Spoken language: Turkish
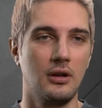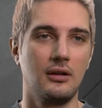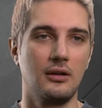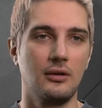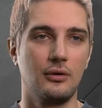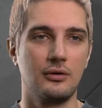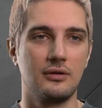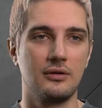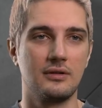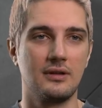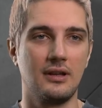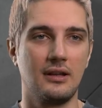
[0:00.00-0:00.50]
E,
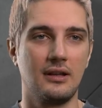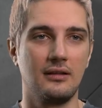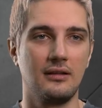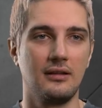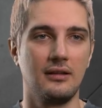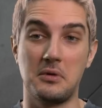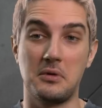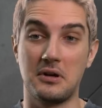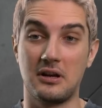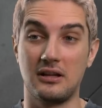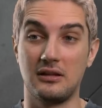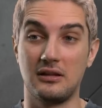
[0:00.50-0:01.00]
o yüzden
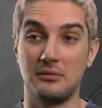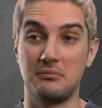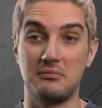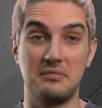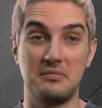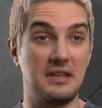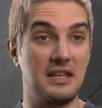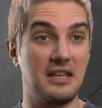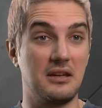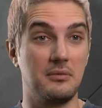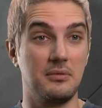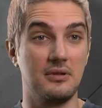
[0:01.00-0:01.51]
bakalım
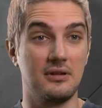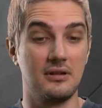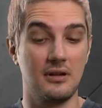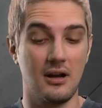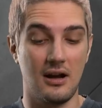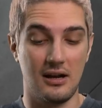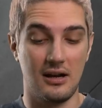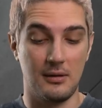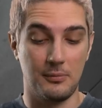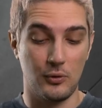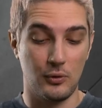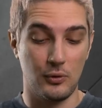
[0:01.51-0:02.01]
yeni bir
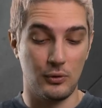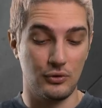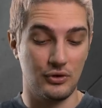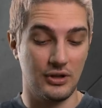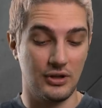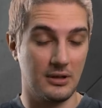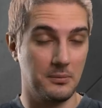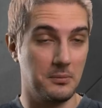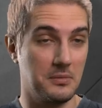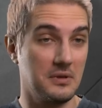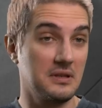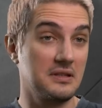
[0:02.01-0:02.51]
galip
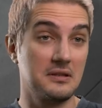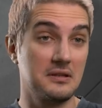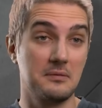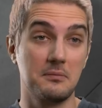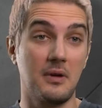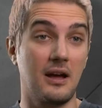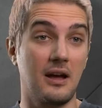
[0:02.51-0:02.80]
görecek miyiz?